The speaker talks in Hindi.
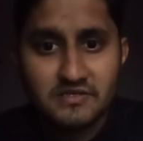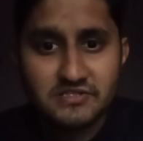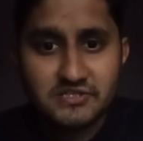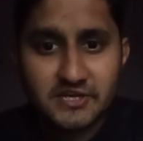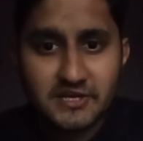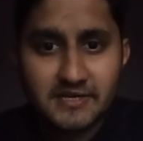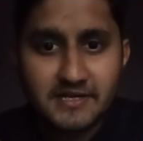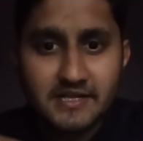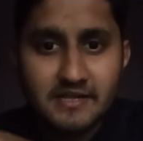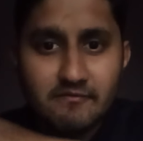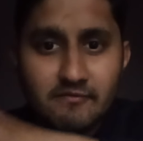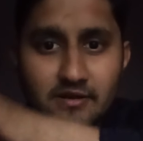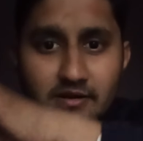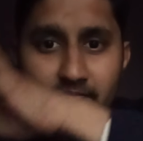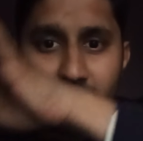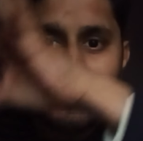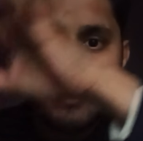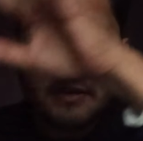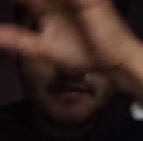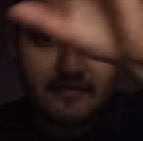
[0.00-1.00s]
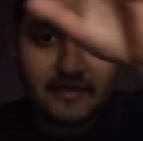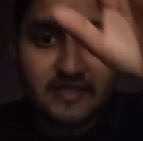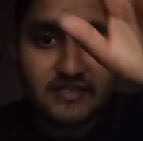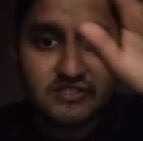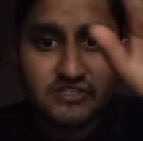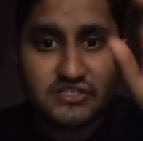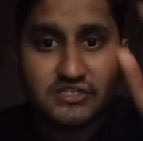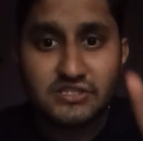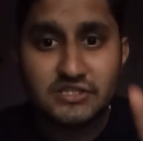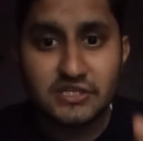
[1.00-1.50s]
स्टेट गवर्नमेंट
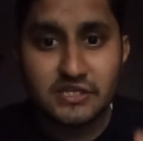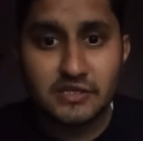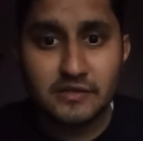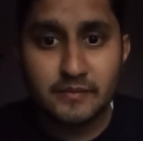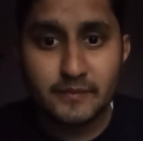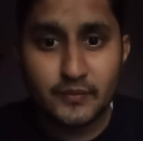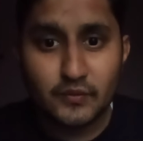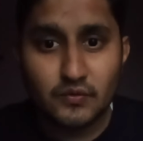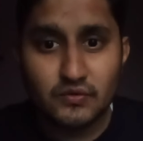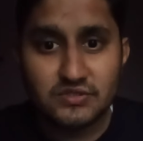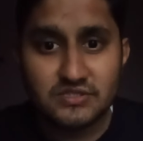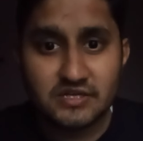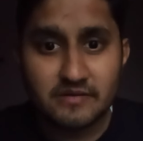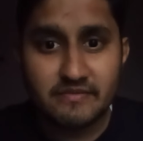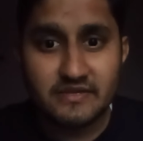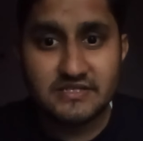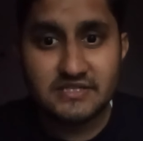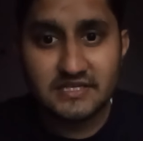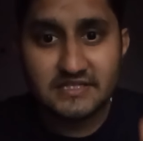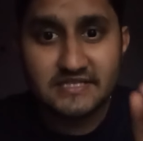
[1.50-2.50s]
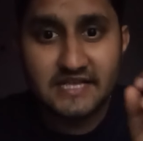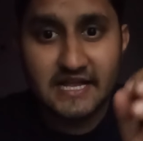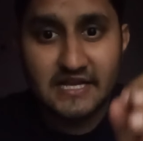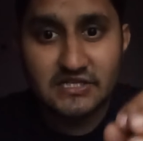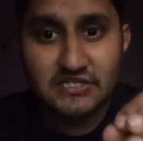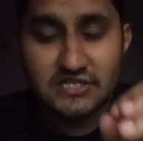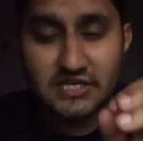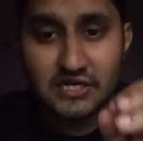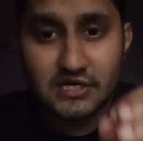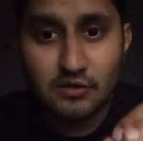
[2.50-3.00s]
में जितनी पोस्ट हमेशा
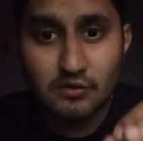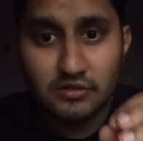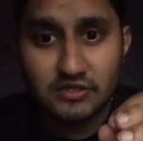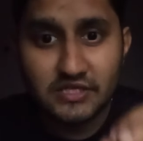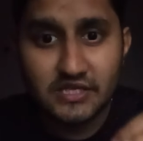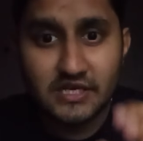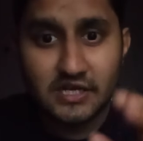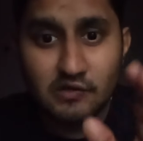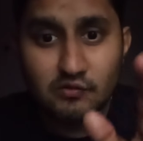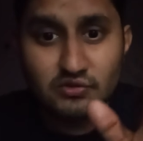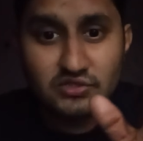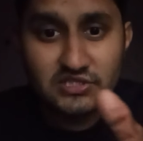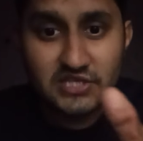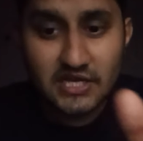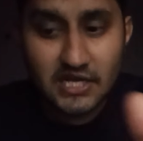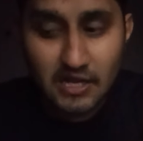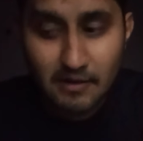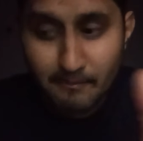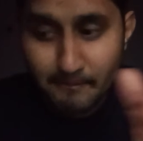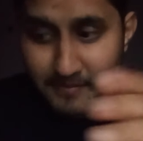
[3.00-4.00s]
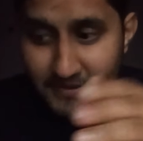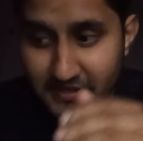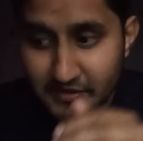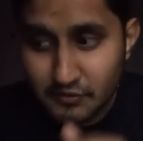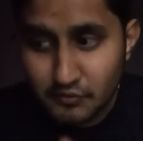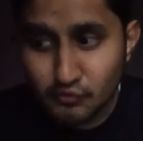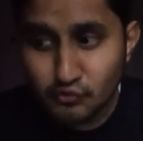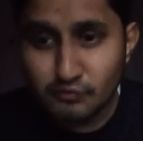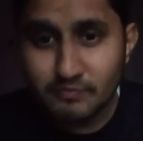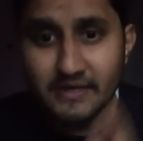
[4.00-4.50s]
सैंक्शनड होती है ना उससे कम पे
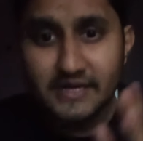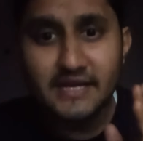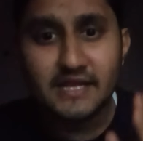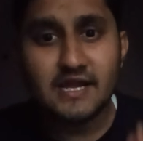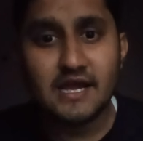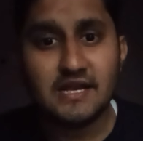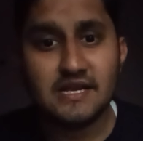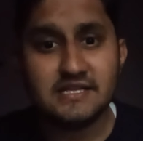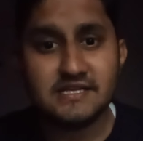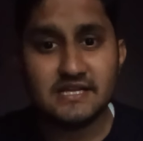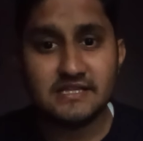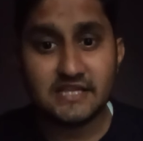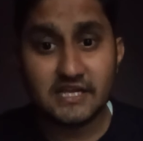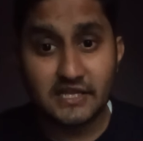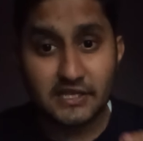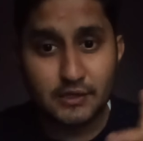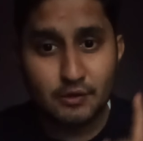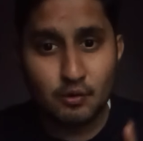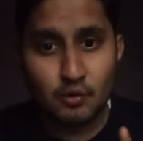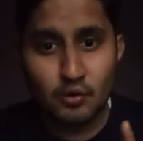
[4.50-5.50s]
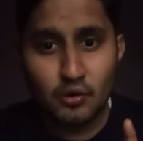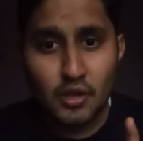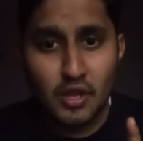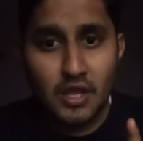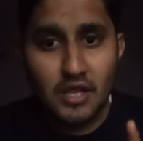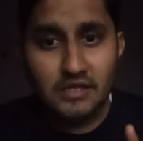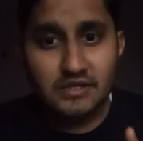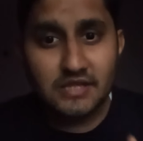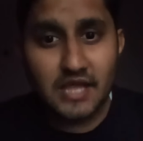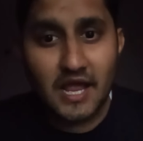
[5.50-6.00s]
रिक्रूटमेंट निकाला जाता है क्यों
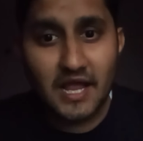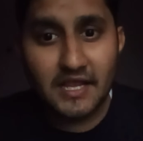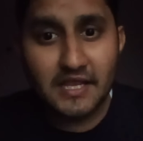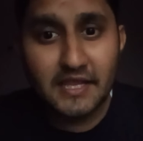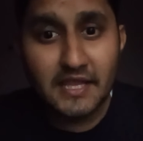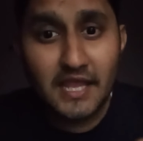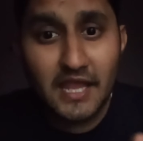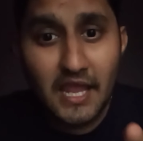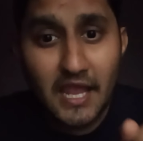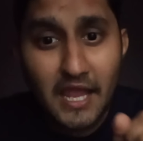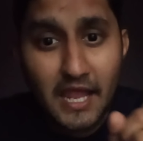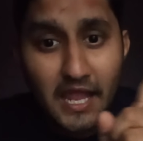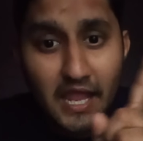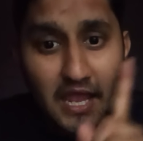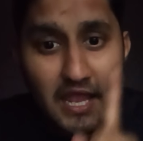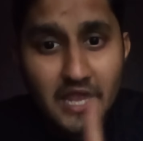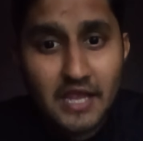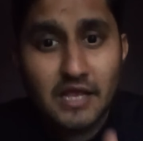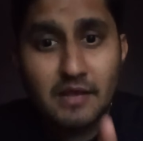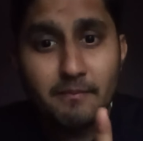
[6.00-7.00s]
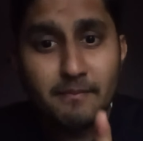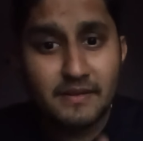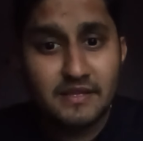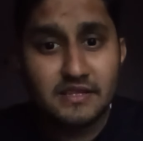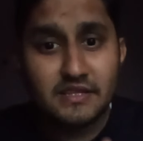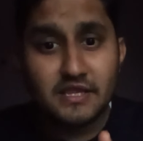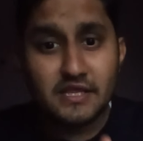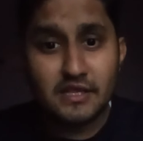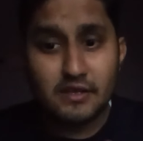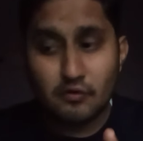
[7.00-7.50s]
ताकि एक
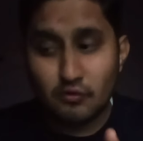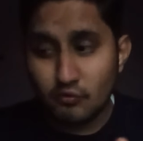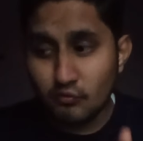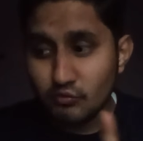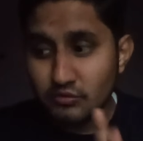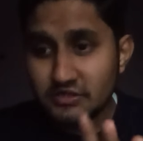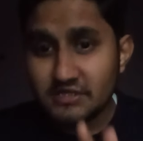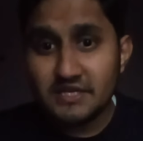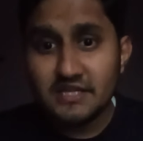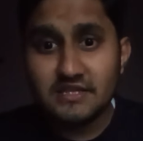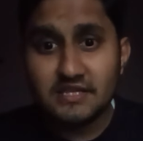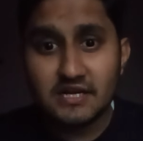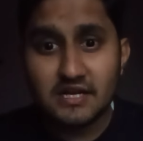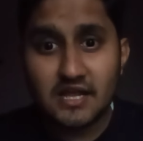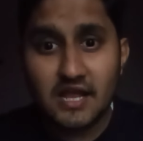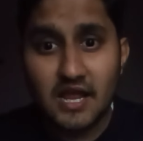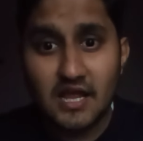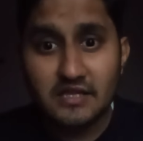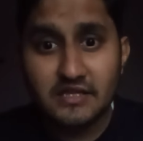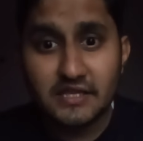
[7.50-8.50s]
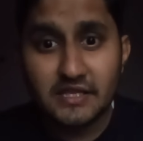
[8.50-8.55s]
बंदे को उतनी तनख्वाह